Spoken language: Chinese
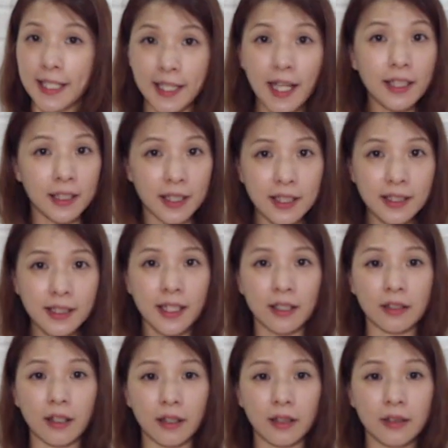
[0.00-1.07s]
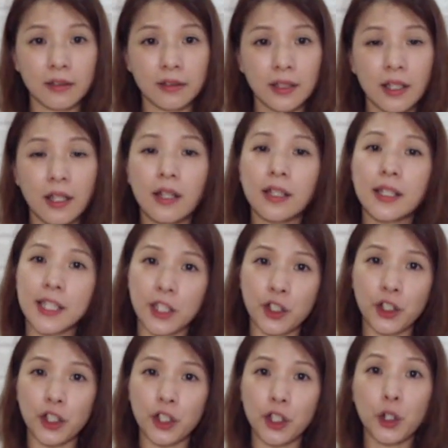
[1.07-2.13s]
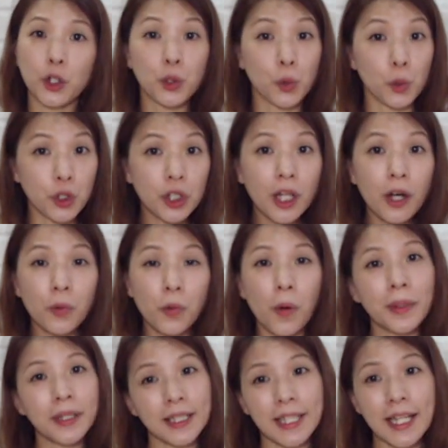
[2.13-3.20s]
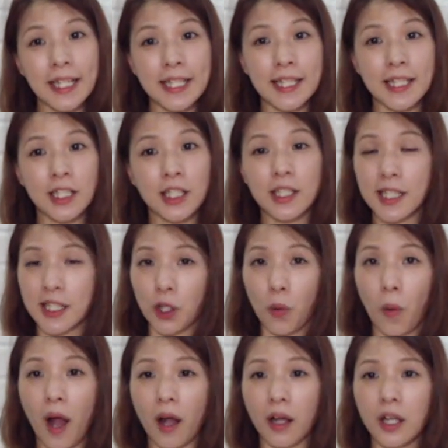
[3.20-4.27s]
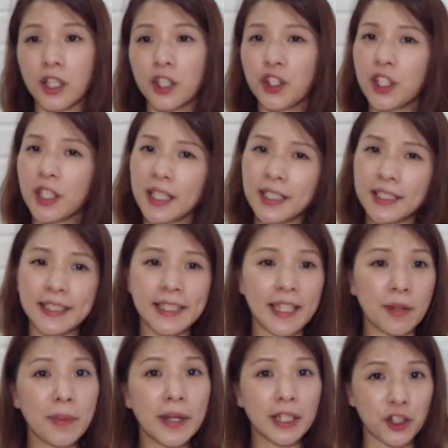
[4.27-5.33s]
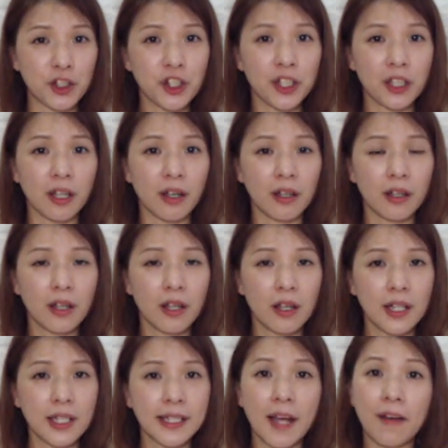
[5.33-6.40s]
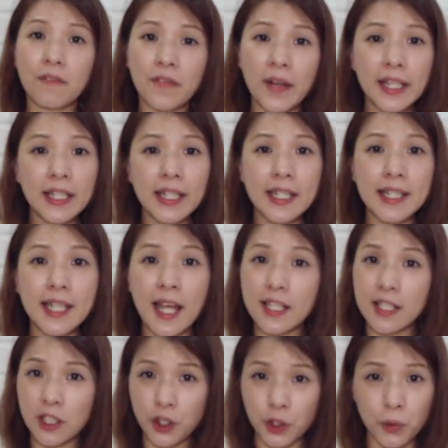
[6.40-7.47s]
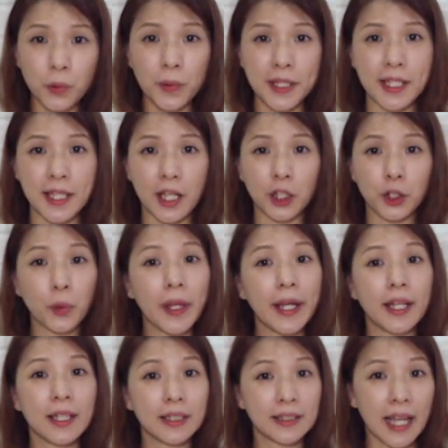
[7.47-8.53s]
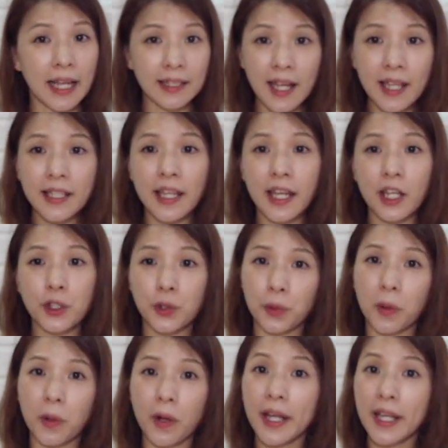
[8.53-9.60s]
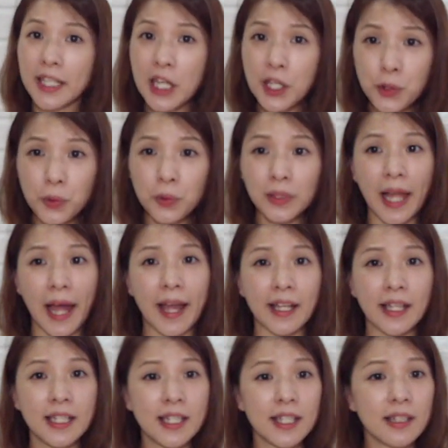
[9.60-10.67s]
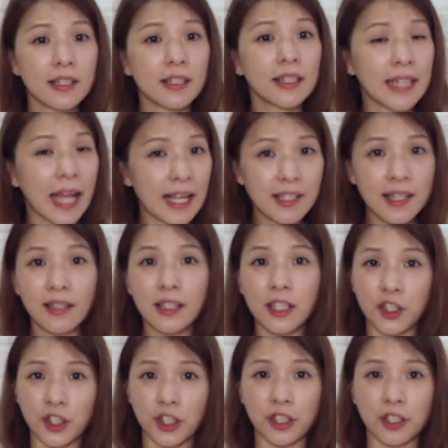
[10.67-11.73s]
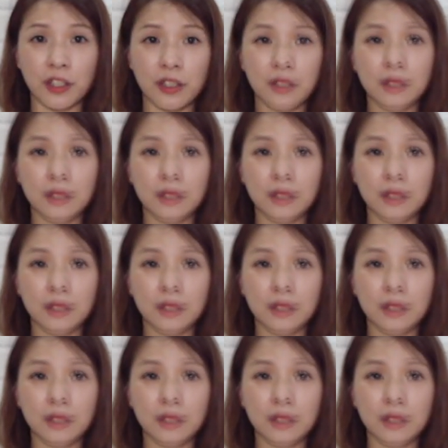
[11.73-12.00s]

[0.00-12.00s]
大的恩典了。其实主知道我们的内心情况是更甜美的事了。当菲利在四十五节对拿丹叶说耶稣来自拿撒勒时，